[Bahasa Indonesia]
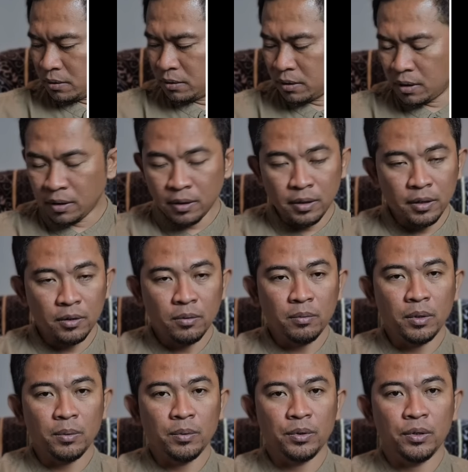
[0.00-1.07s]
Assalamualaikum
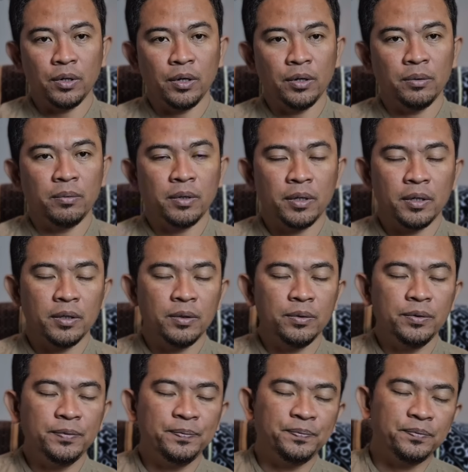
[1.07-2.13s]
warahmatullahi
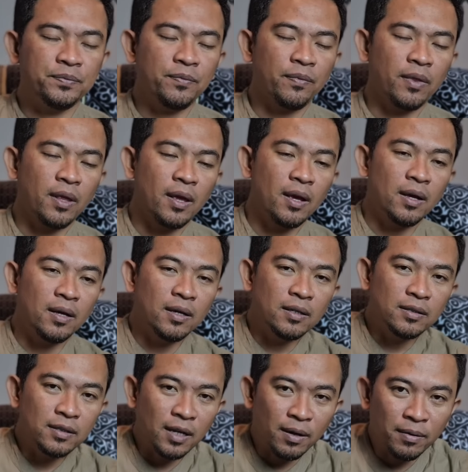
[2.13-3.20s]
wabarakatuh.
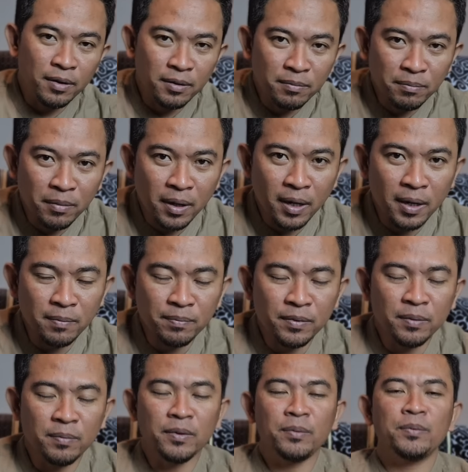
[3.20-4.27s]
Selamat malam
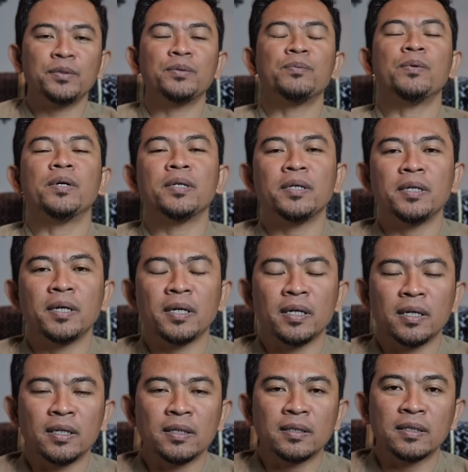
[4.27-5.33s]
teman-teman semuanya
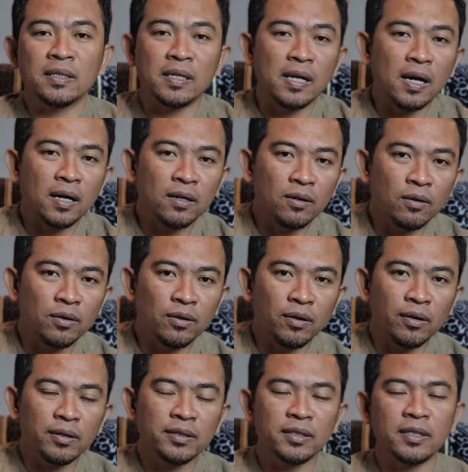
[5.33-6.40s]
yang sedang
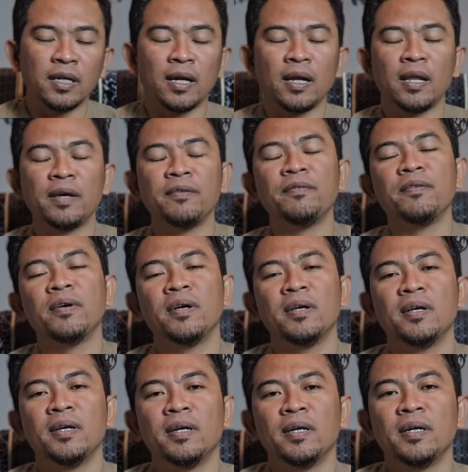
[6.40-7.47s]
nonton secara live
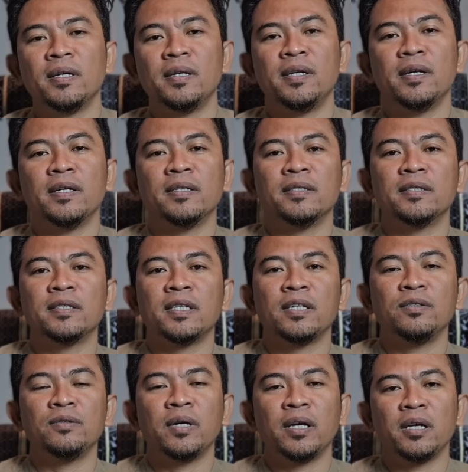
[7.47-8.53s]
dan saya
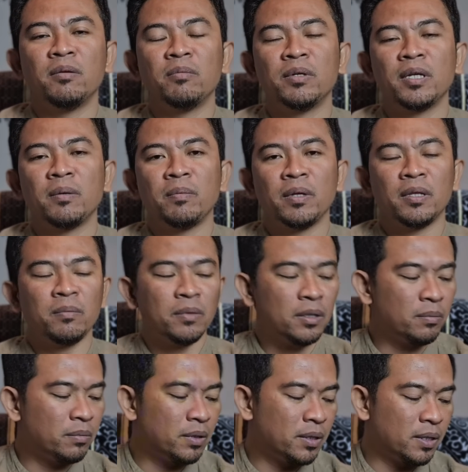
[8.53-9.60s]
juga ingin menyapa
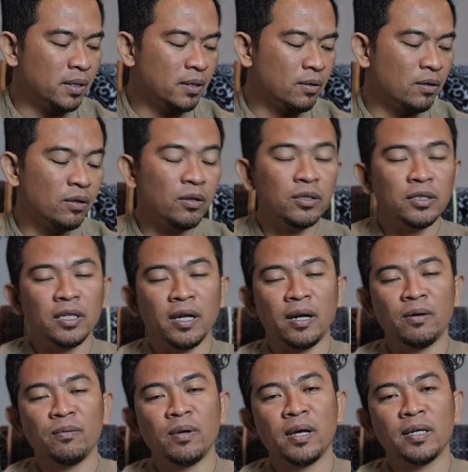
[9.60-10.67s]
teman-teman yang nonton
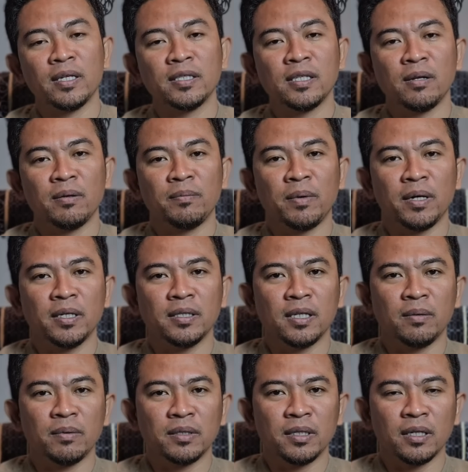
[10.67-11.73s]
siaran ulangnya. Selamat pagi,
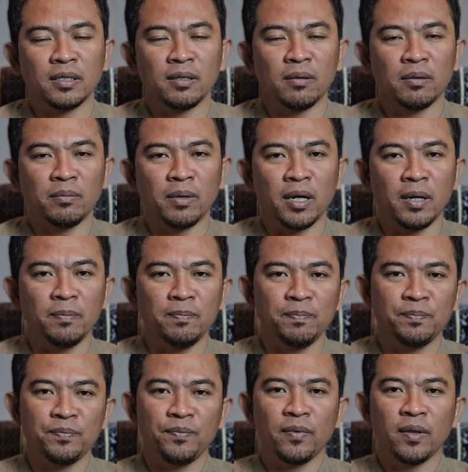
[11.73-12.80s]
selamat siang, selamat malam
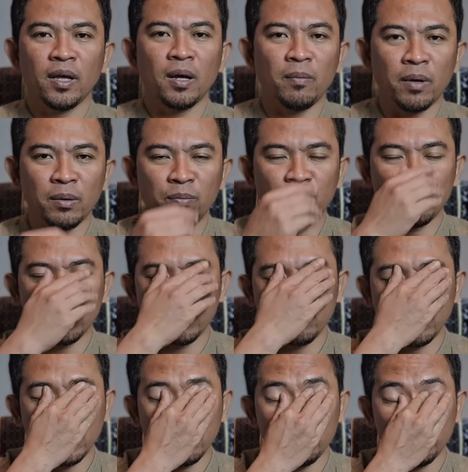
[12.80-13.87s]
kapanpun
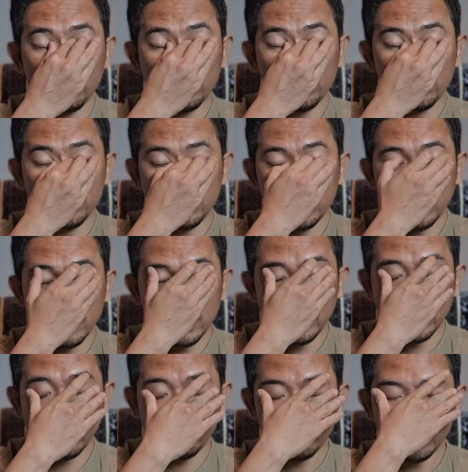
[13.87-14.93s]
dimanapun
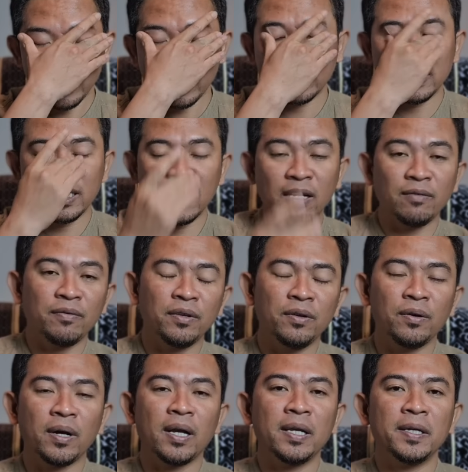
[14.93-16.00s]
Anda menyaksikan
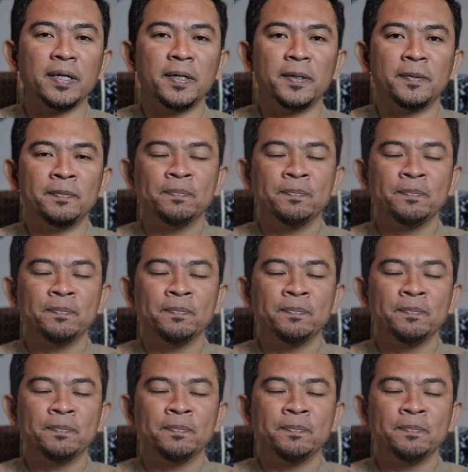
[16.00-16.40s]
video kali ini.